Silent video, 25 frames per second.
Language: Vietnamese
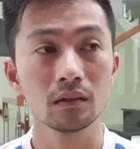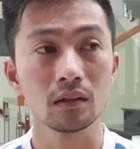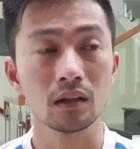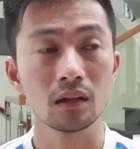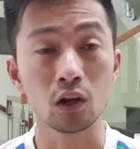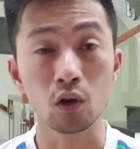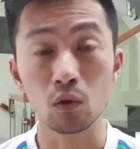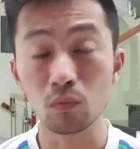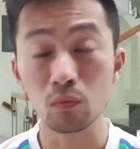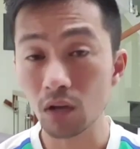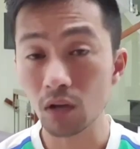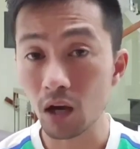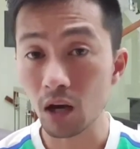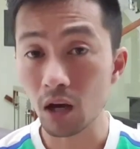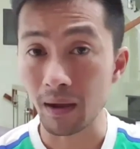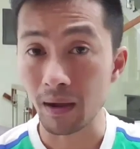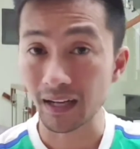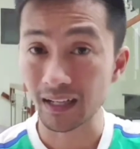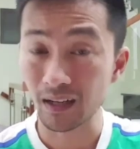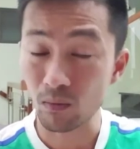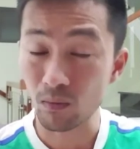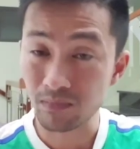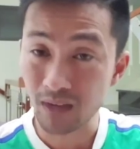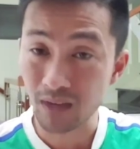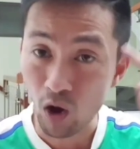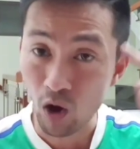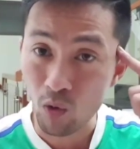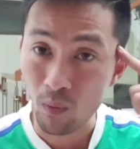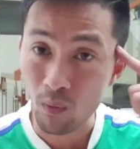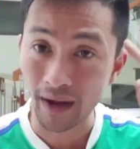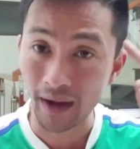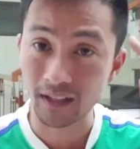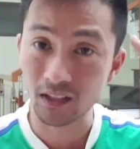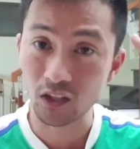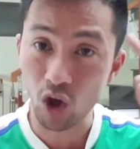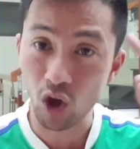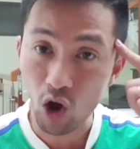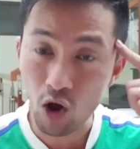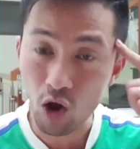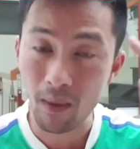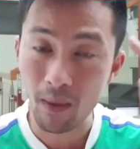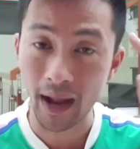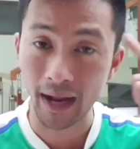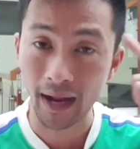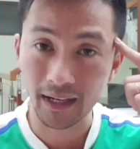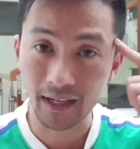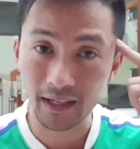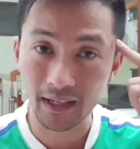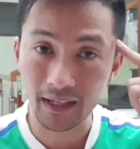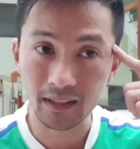là lúc đó trong đầu bạn cho
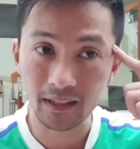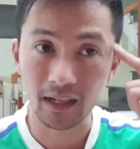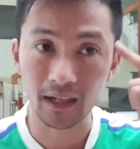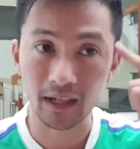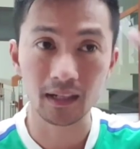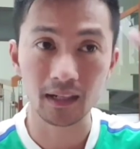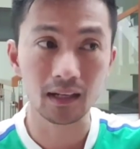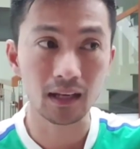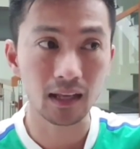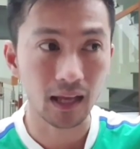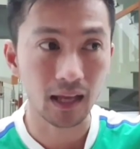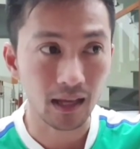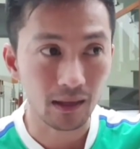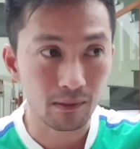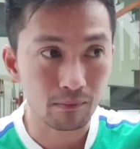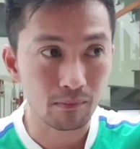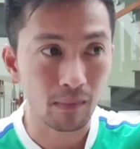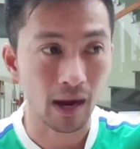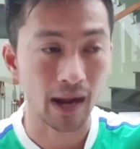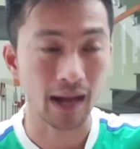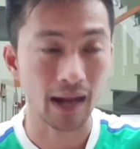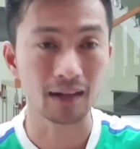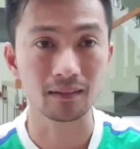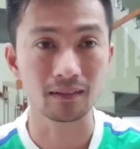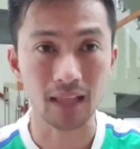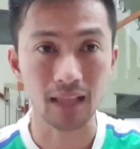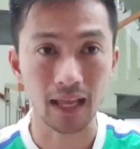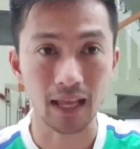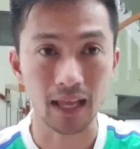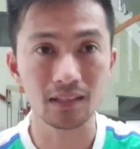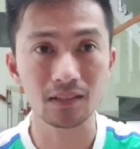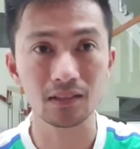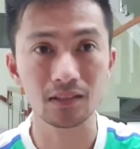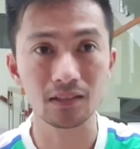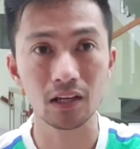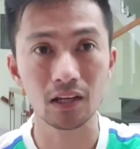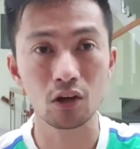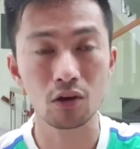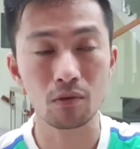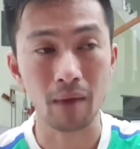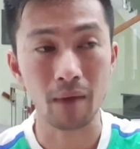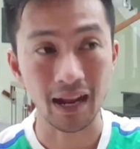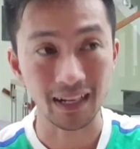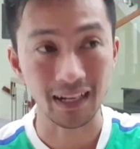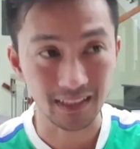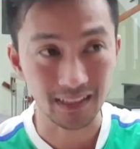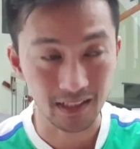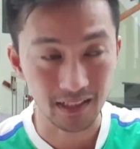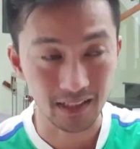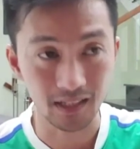bạn cái ý nghĩ là bạn thấy xe đó
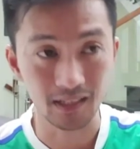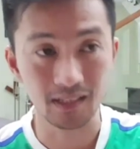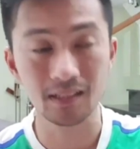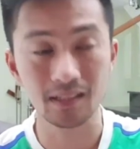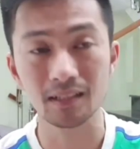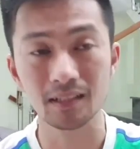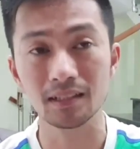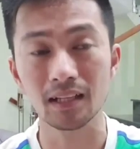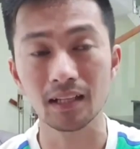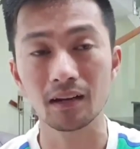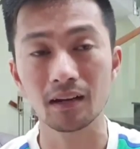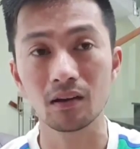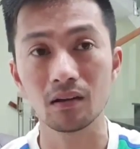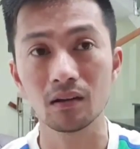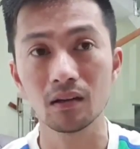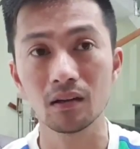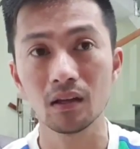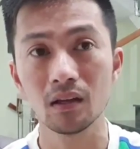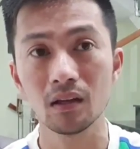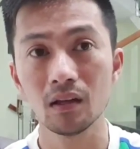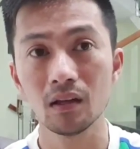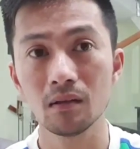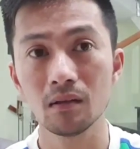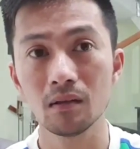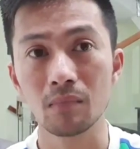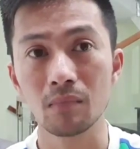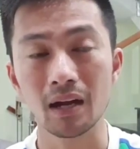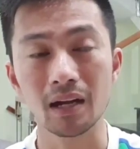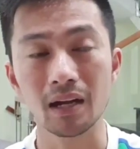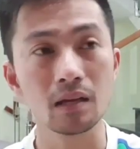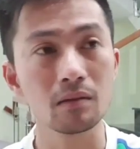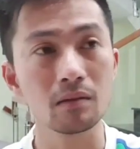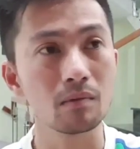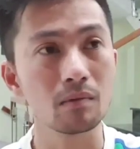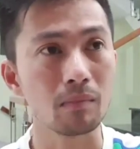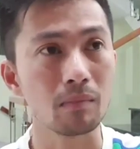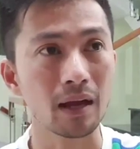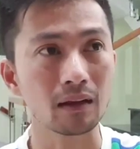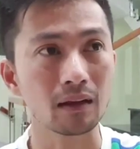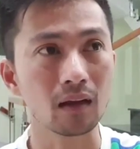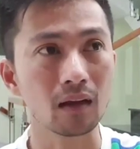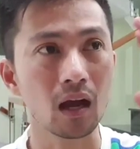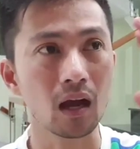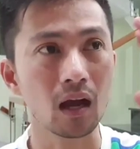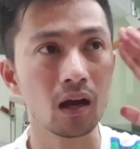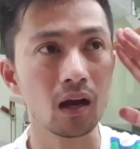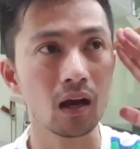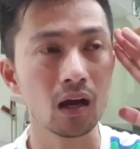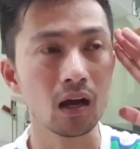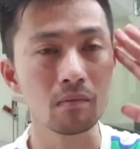bạn sẽ để ý chiếc xe đó mà khi mà bạn
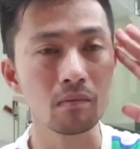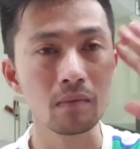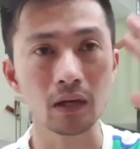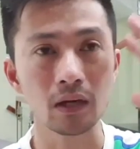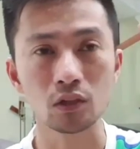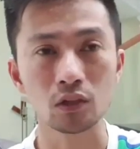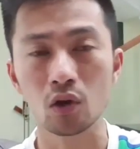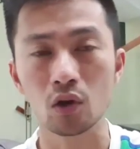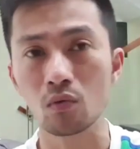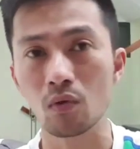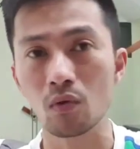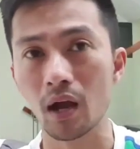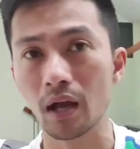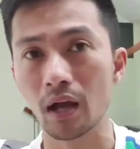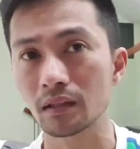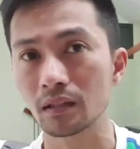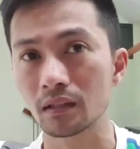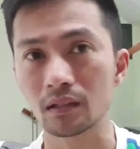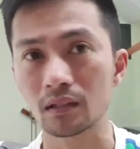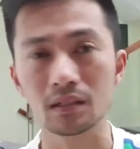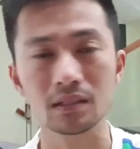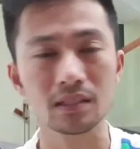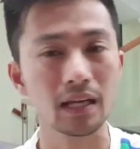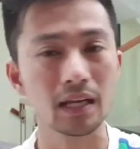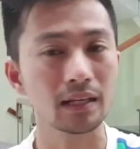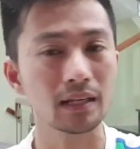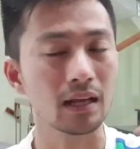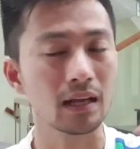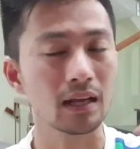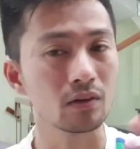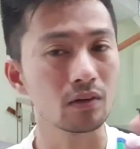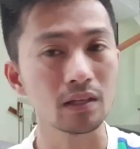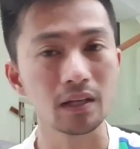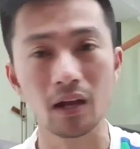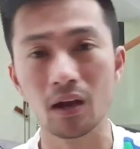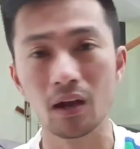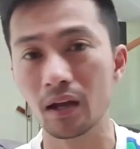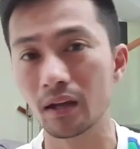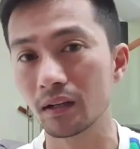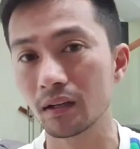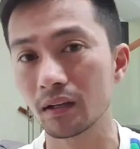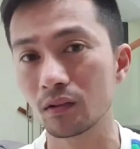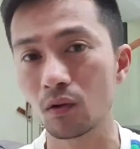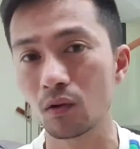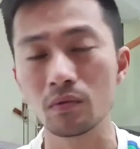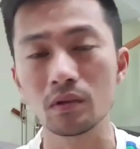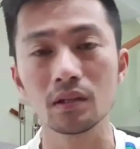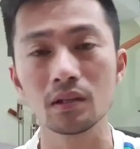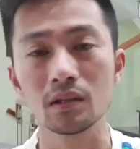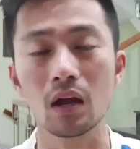hờ hững bạn trôi qua thì cái xe nào đi ngay
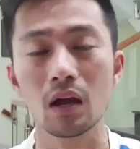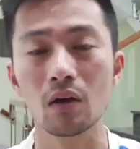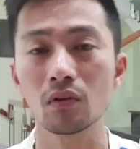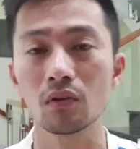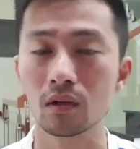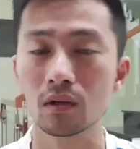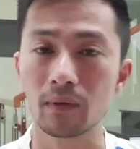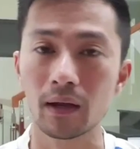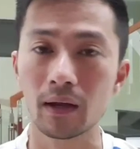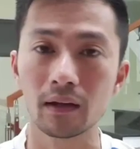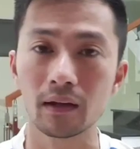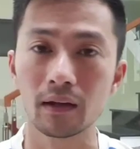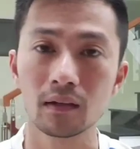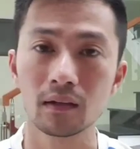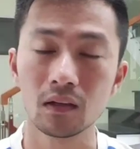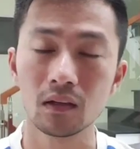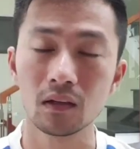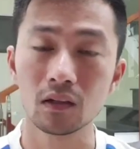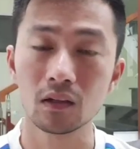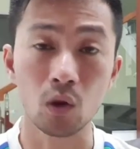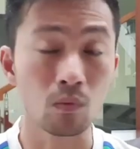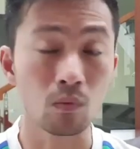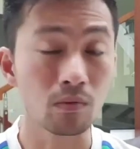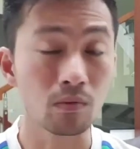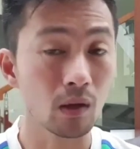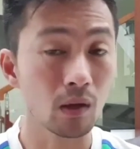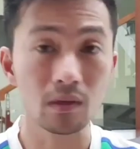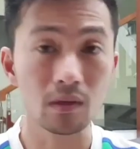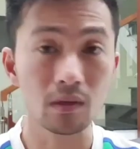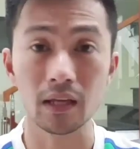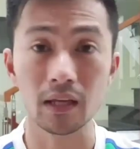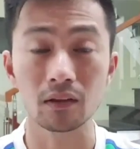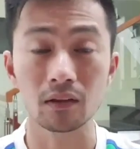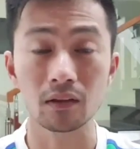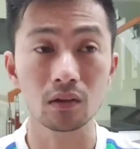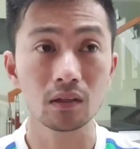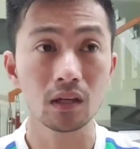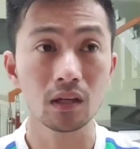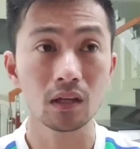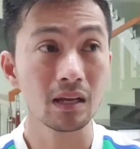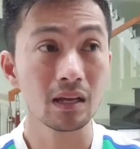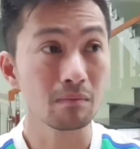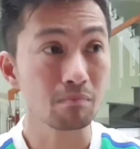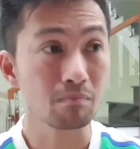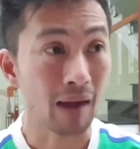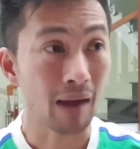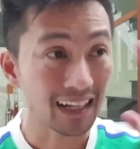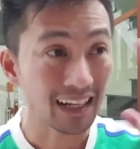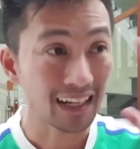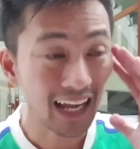cũng như nhau thôi các bạn cũng giống như vậy thôi
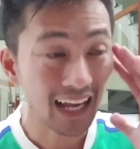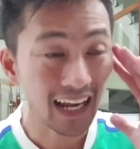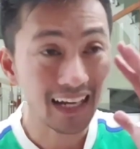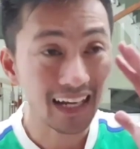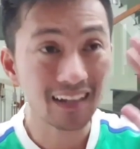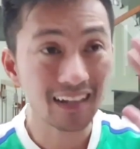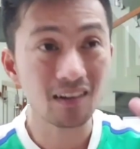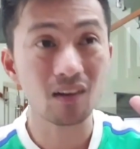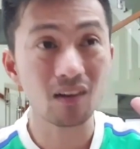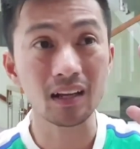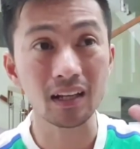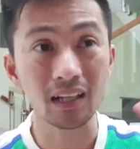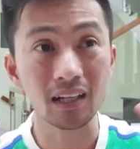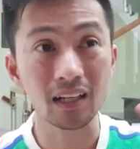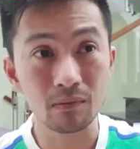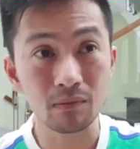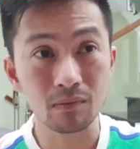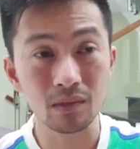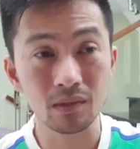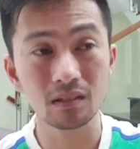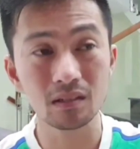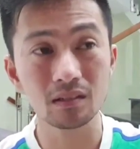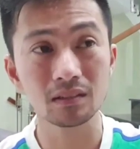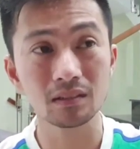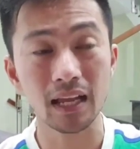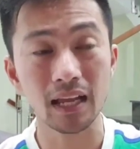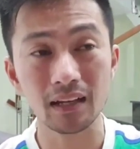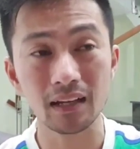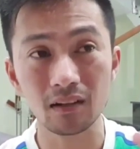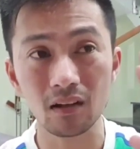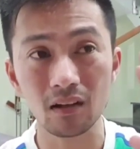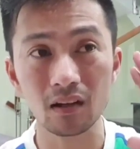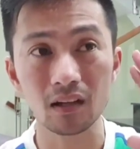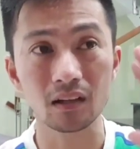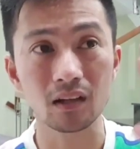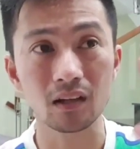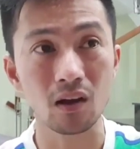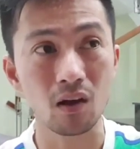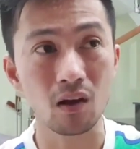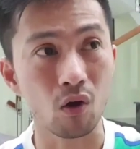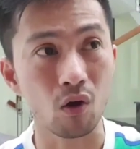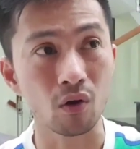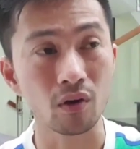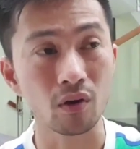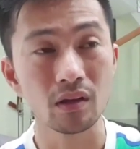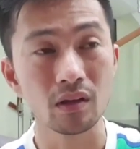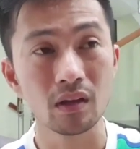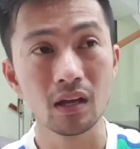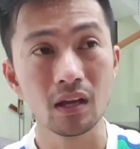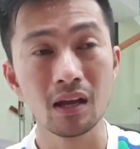bạn thấy cái đó là kim cương thấy cái đó là cơ
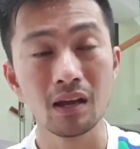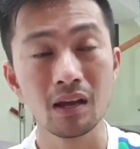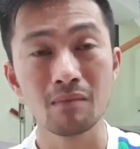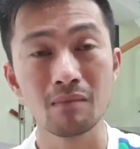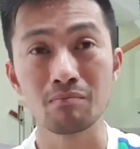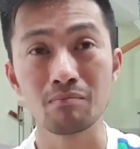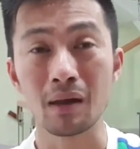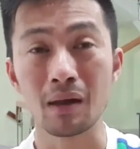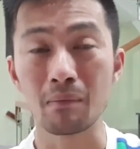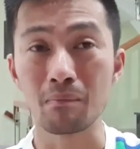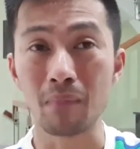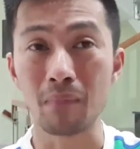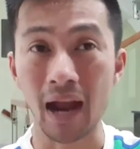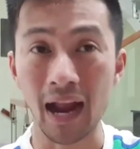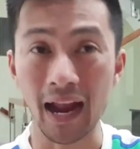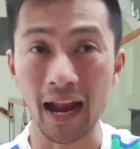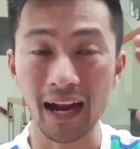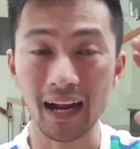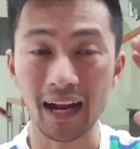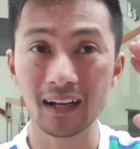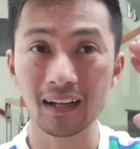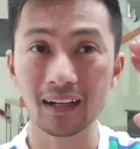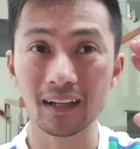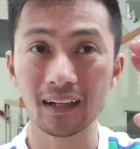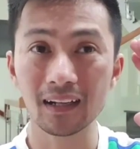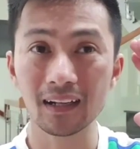hội mà bạn